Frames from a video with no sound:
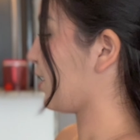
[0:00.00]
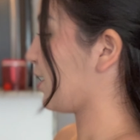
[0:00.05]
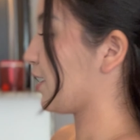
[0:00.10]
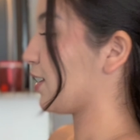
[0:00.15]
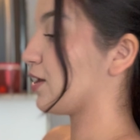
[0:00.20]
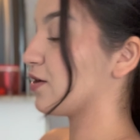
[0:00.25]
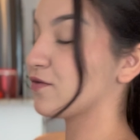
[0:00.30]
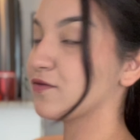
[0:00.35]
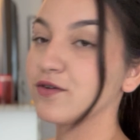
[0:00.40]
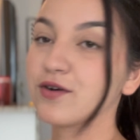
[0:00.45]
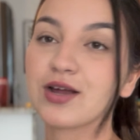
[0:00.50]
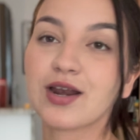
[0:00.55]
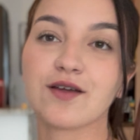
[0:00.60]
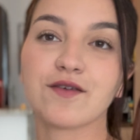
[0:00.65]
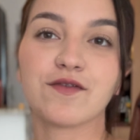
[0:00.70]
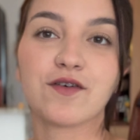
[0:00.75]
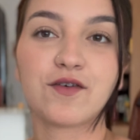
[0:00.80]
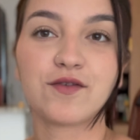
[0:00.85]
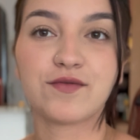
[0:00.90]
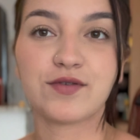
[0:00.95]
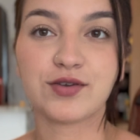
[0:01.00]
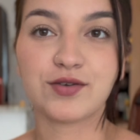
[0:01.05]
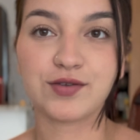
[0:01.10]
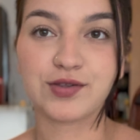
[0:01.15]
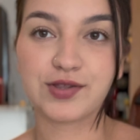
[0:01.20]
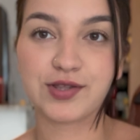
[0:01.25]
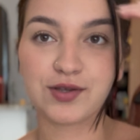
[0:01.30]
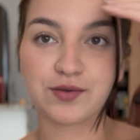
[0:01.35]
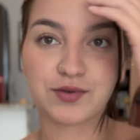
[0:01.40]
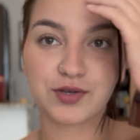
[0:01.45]
E eu vou gravar um
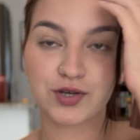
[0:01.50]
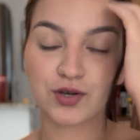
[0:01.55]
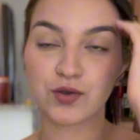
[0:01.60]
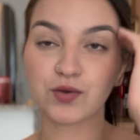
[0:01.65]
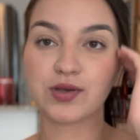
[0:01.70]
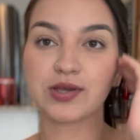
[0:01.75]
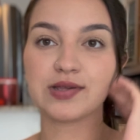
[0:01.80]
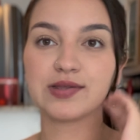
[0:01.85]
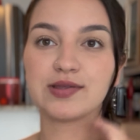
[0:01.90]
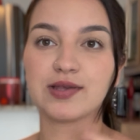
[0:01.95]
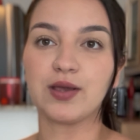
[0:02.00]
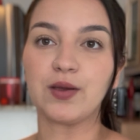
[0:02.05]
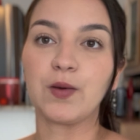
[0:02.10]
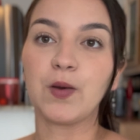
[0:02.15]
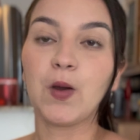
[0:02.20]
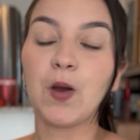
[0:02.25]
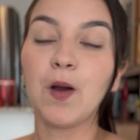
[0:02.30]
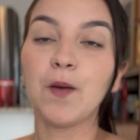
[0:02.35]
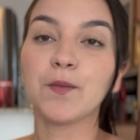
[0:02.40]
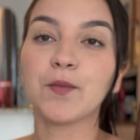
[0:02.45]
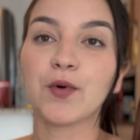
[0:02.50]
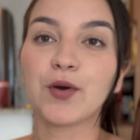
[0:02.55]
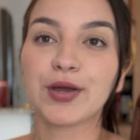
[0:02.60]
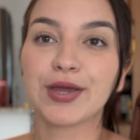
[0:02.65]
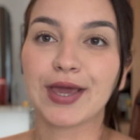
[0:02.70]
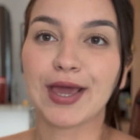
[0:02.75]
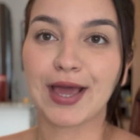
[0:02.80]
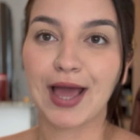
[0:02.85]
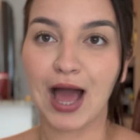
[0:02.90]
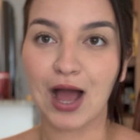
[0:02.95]
videozinho de lookzinho.
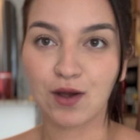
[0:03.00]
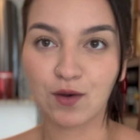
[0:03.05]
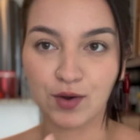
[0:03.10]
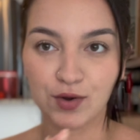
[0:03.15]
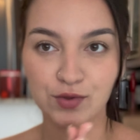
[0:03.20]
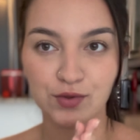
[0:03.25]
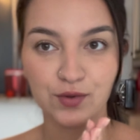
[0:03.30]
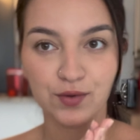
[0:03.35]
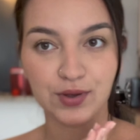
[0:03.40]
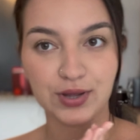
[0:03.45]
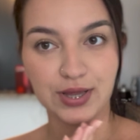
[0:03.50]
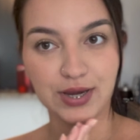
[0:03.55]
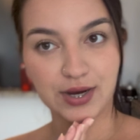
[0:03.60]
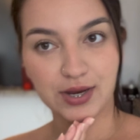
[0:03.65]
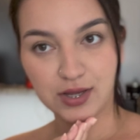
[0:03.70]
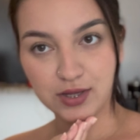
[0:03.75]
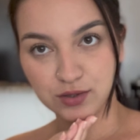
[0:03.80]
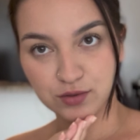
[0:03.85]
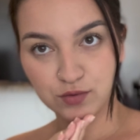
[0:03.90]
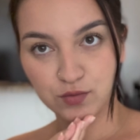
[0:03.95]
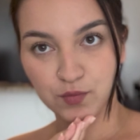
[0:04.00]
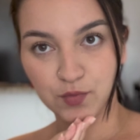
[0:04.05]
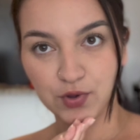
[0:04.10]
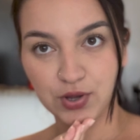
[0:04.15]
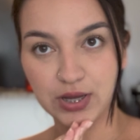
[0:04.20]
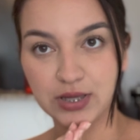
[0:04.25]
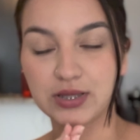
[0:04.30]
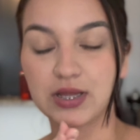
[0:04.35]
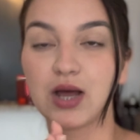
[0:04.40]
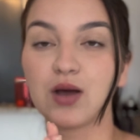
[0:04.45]
Porque agora eu tô agregando no meu
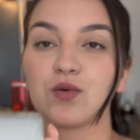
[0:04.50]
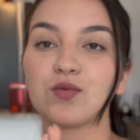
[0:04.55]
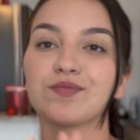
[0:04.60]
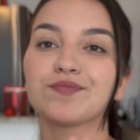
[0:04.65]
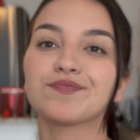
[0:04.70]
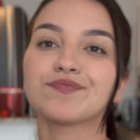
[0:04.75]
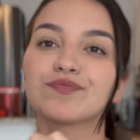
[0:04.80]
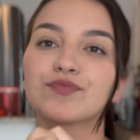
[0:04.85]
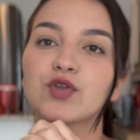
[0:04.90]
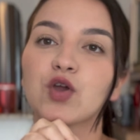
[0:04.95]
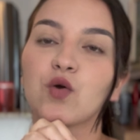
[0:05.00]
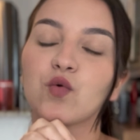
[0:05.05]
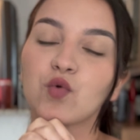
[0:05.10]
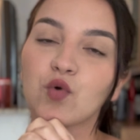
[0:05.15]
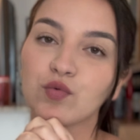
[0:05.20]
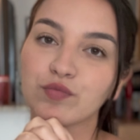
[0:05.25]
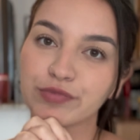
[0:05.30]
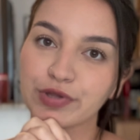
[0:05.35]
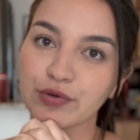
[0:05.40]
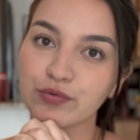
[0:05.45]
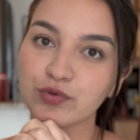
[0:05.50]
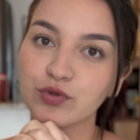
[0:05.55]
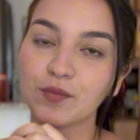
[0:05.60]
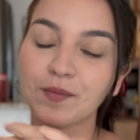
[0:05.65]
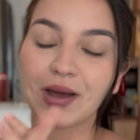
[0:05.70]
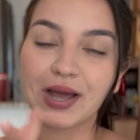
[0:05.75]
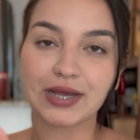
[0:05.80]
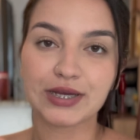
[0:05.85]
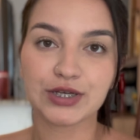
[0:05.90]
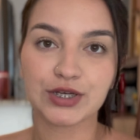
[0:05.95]
canal um conteúdo
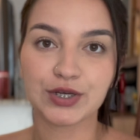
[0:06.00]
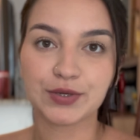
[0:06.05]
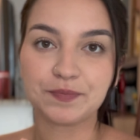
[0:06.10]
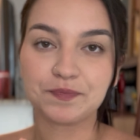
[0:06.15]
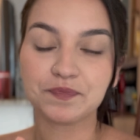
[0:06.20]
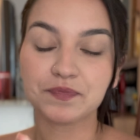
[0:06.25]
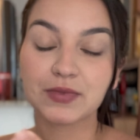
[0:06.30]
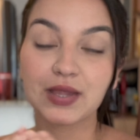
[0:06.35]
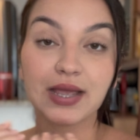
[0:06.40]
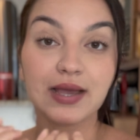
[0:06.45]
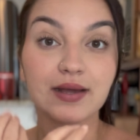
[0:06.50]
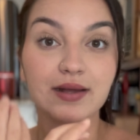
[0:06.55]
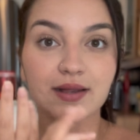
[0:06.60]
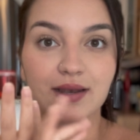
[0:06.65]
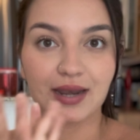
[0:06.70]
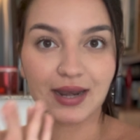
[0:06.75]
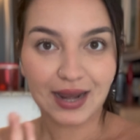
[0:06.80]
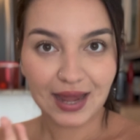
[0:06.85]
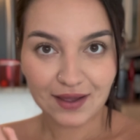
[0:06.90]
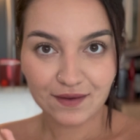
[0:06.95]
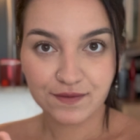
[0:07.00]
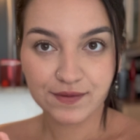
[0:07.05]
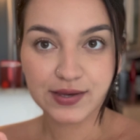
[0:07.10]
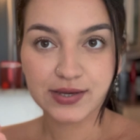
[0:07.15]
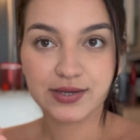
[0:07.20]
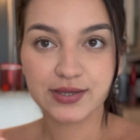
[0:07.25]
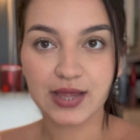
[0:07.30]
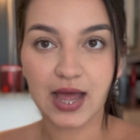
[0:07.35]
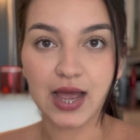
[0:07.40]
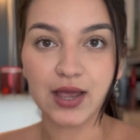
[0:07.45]
mais de
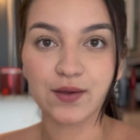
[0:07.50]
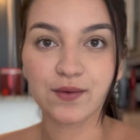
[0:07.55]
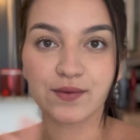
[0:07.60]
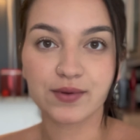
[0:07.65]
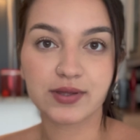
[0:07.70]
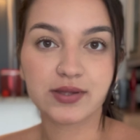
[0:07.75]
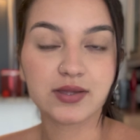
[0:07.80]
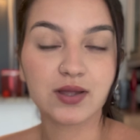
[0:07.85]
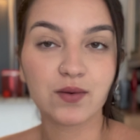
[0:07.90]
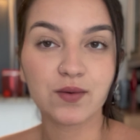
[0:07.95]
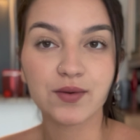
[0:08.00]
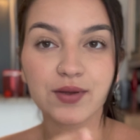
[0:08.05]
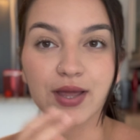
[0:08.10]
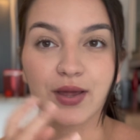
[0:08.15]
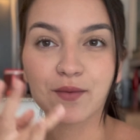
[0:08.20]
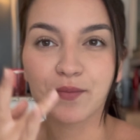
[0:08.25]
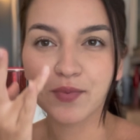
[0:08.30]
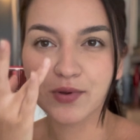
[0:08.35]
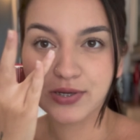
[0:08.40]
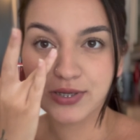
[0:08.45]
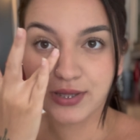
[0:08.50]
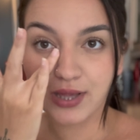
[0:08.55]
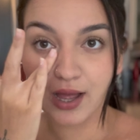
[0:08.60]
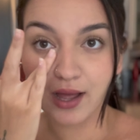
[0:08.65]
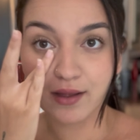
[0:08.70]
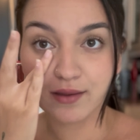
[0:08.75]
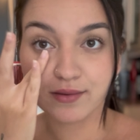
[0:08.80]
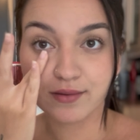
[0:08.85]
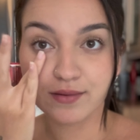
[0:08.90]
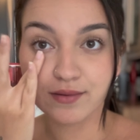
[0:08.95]
lifestyle. Então eu quero
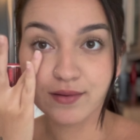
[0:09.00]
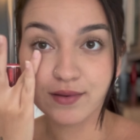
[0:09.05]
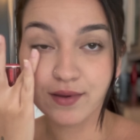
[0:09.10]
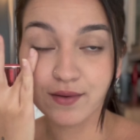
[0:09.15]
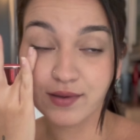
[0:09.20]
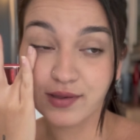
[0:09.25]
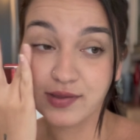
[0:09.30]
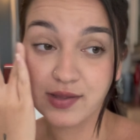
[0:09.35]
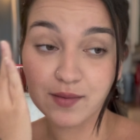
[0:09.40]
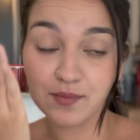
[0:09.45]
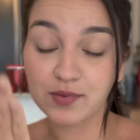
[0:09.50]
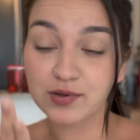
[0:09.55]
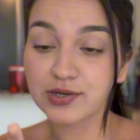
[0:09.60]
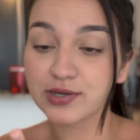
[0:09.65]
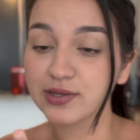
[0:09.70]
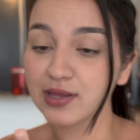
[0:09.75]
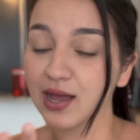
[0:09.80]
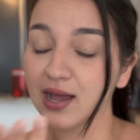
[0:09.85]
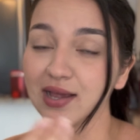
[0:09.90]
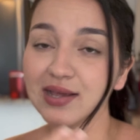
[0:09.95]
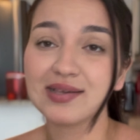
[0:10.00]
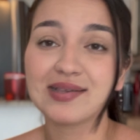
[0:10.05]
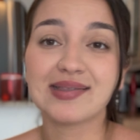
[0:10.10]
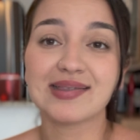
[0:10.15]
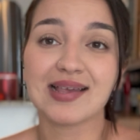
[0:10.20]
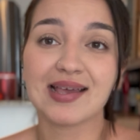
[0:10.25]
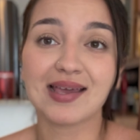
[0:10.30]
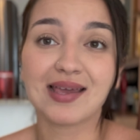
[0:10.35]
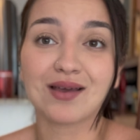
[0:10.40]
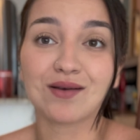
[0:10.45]
postar tudo que eu quiser postar e
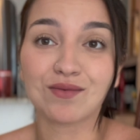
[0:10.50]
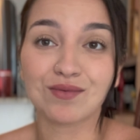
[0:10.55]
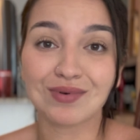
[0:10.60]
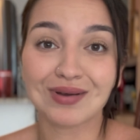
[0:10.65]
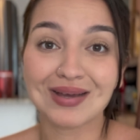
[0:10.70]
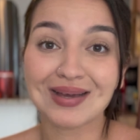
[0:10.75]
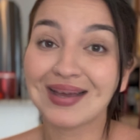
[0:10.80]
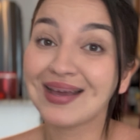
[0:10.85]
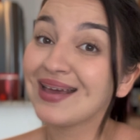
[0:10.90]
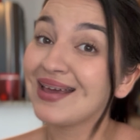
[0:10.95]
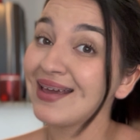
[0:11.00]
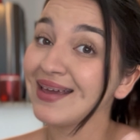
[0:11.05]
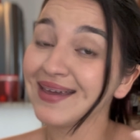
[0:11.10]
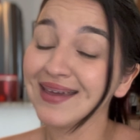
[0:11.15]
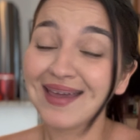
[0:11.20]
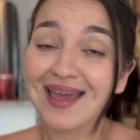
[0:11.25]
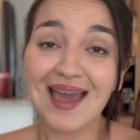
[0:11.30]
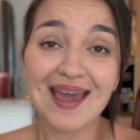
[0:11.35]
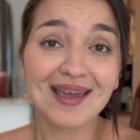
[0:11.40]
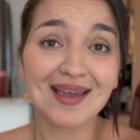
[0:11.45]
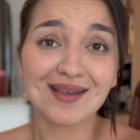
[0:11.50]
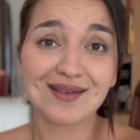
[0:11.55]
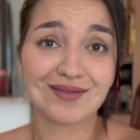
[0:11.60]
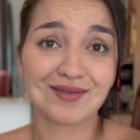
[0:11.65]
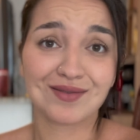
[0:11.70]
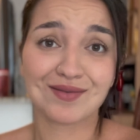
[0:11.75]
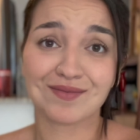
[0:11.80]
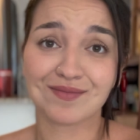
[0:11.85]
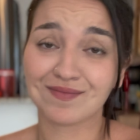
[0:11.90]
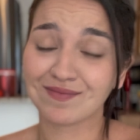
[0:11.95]
ser eu. E é
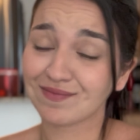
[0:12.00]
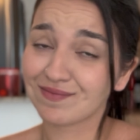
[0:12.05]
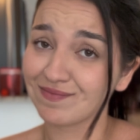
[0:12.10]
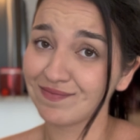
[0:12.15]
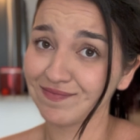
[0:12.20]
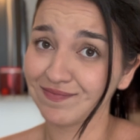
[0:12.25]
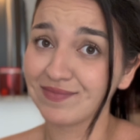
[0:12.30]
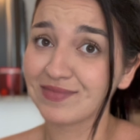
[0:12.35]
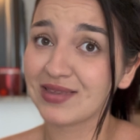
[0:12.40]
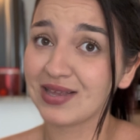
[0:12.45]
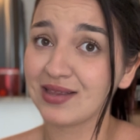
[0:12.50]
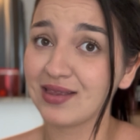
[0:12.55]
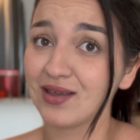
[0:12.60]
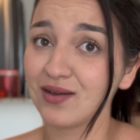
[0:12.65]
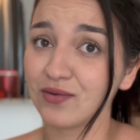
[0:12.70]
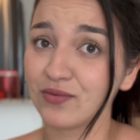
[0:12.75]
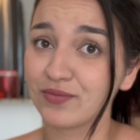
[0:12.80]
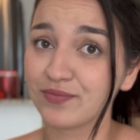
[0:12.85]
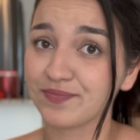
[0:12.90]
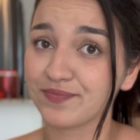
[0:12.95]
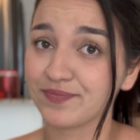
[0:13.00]
isso, entendeu?